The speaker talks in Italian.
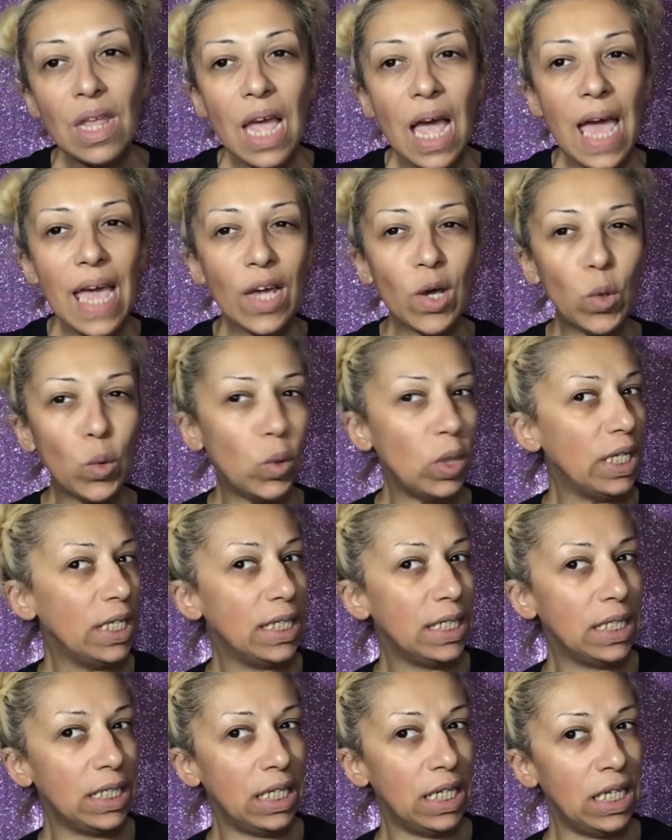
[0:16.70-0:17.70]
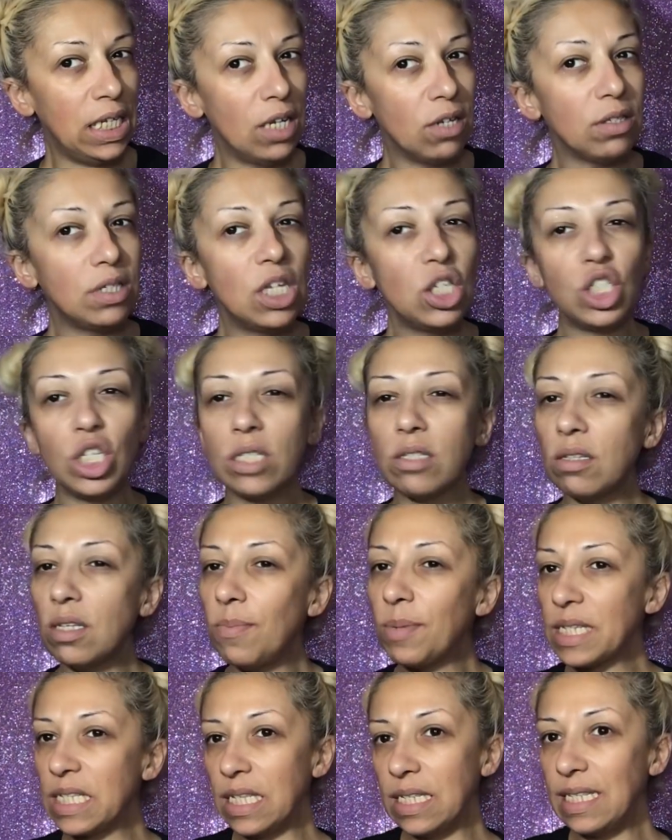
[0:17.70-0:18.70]
E quindi ho deciso
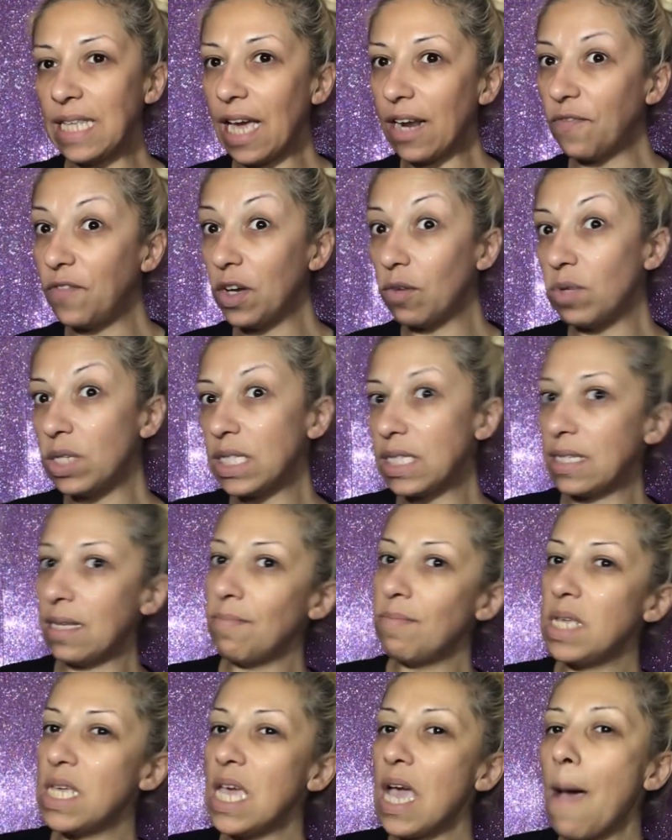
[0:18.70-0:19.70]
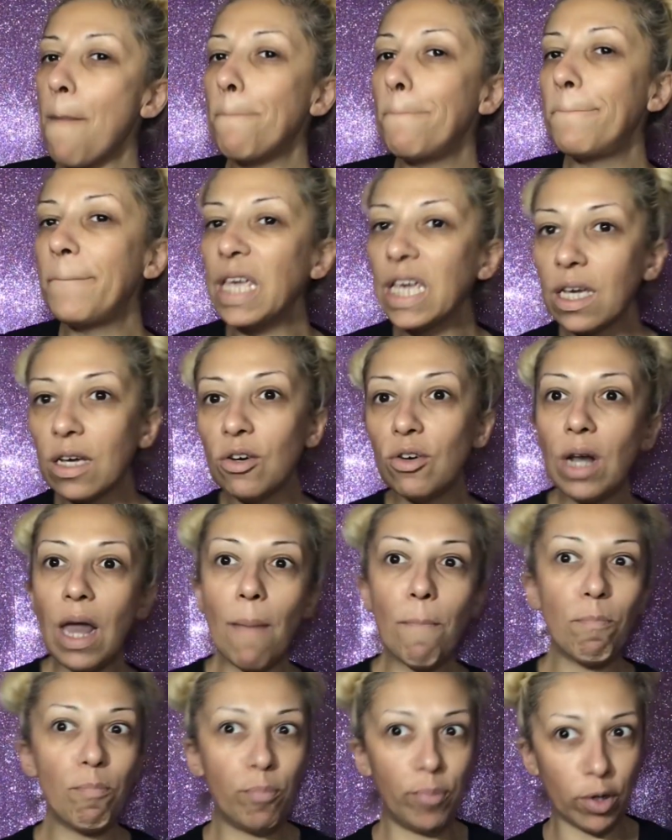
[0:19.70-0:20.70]
di presentarvi questa mia
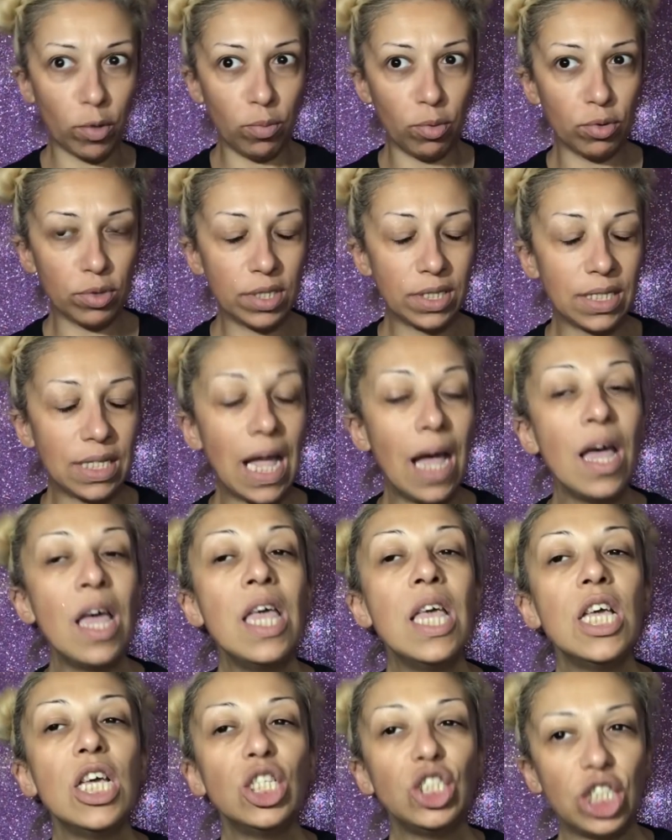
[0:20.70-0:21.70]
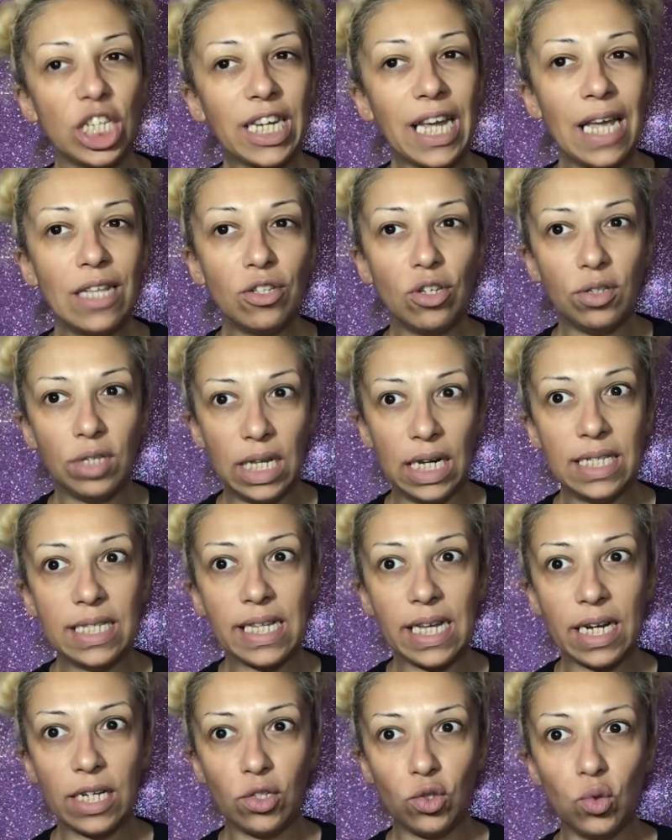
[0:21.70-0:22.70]
piccola proposta cercando di
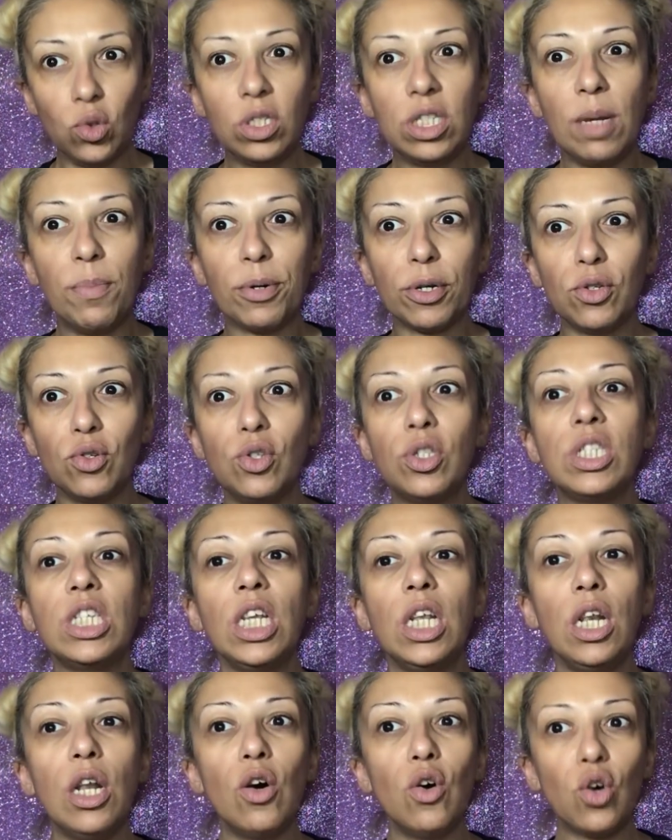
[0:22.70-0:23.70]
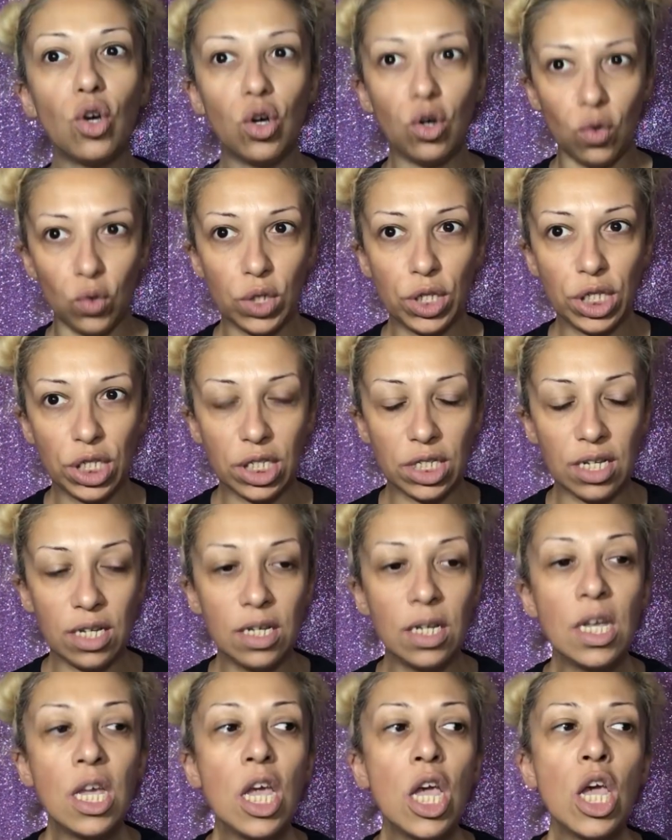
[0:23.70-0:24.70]
utilizzare tutti i prodotti low
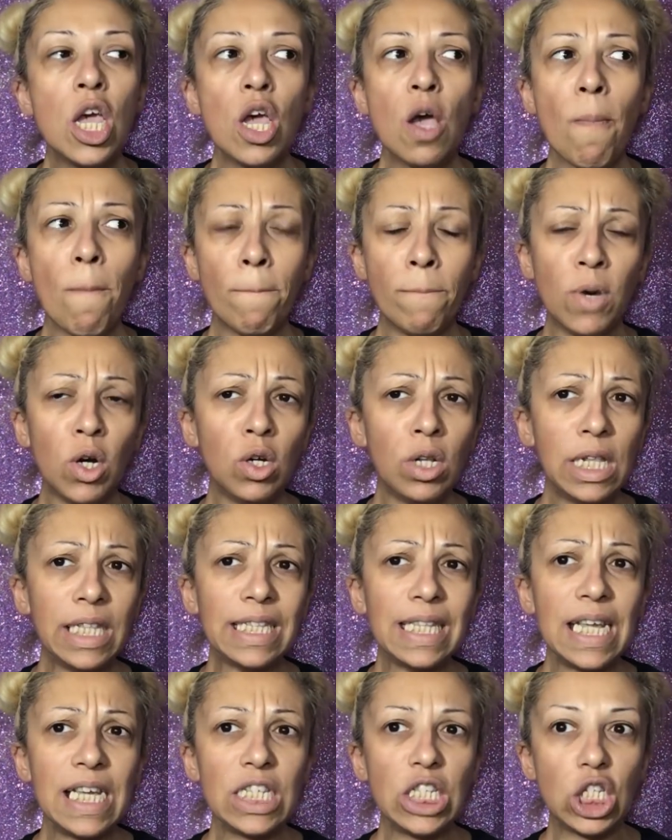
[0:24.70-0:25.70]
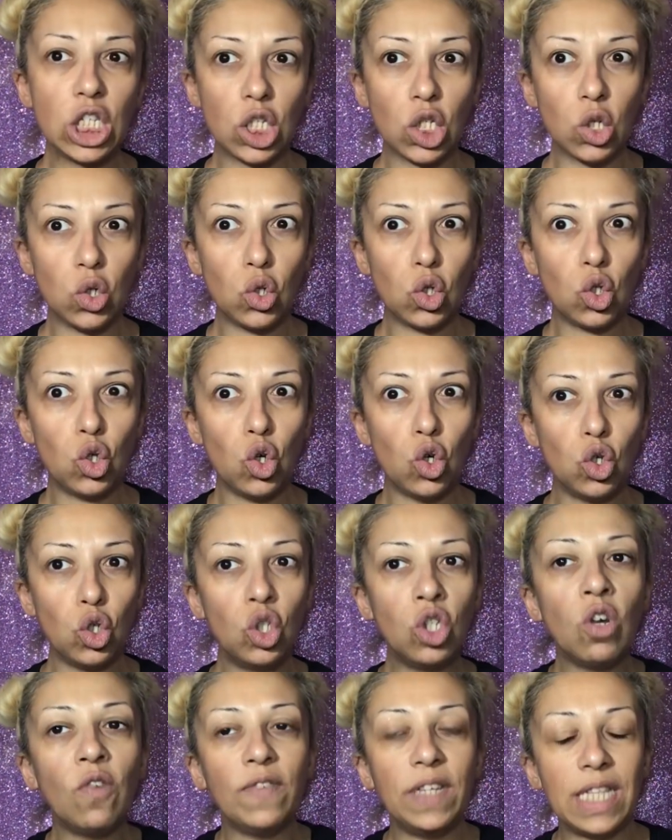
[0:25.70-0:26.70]
cost Molte sono
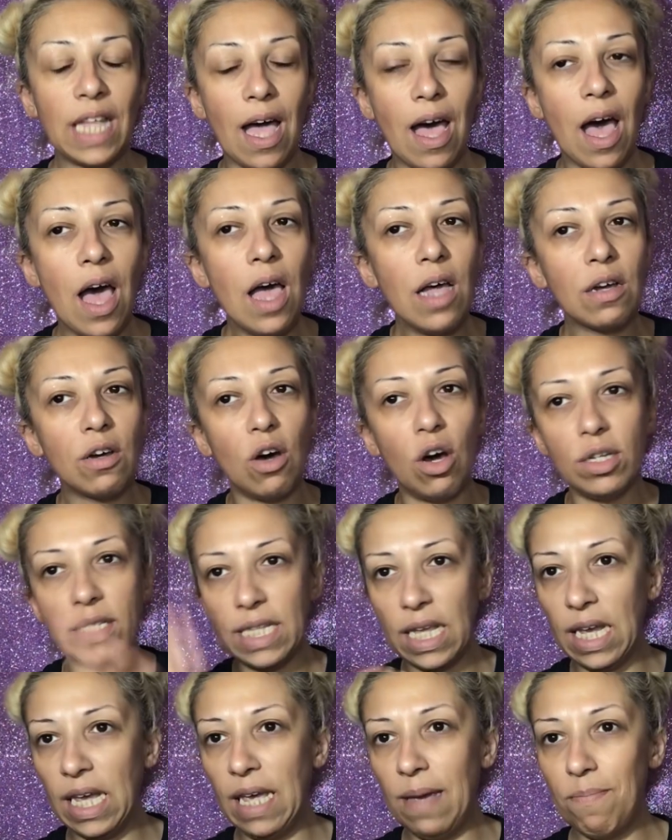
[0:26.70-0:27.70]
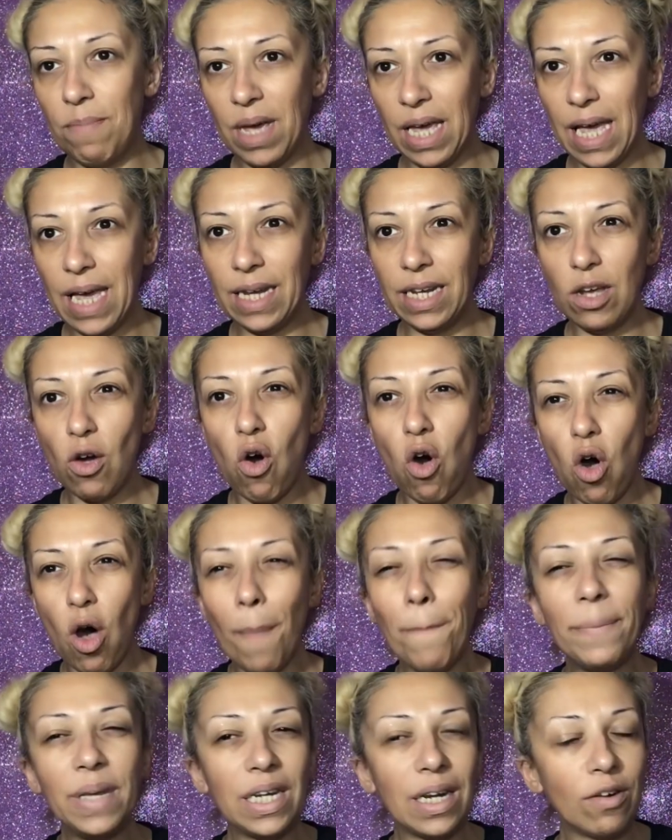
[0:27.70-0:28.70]
novità, cose che magari ho
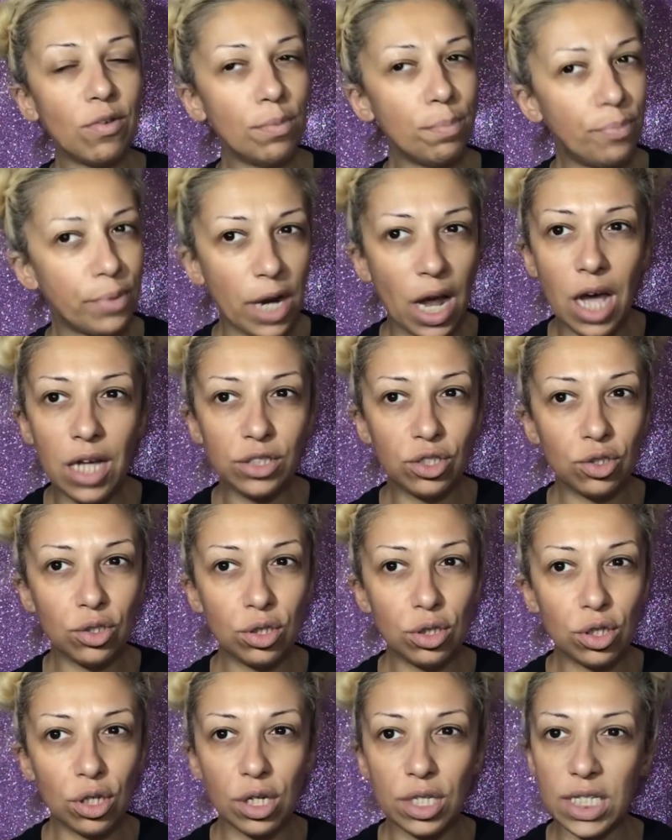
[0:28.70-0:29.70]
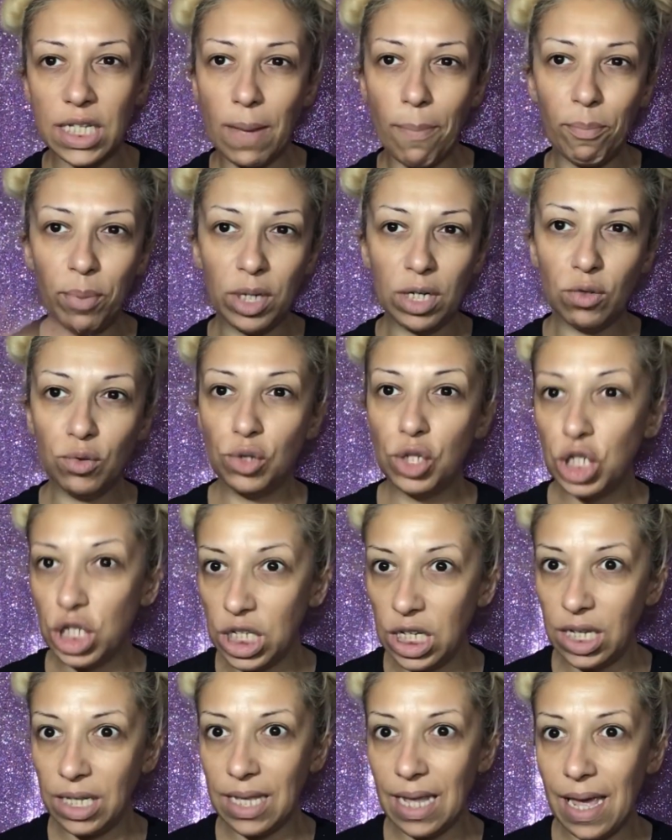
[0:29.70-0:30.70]
appena comprato, cose appena
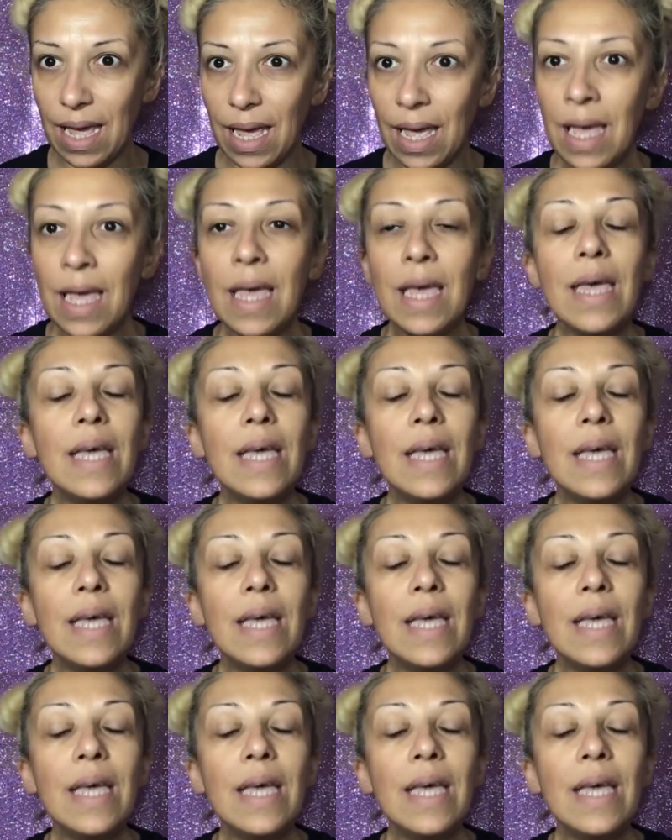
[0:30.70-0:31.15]
uscite,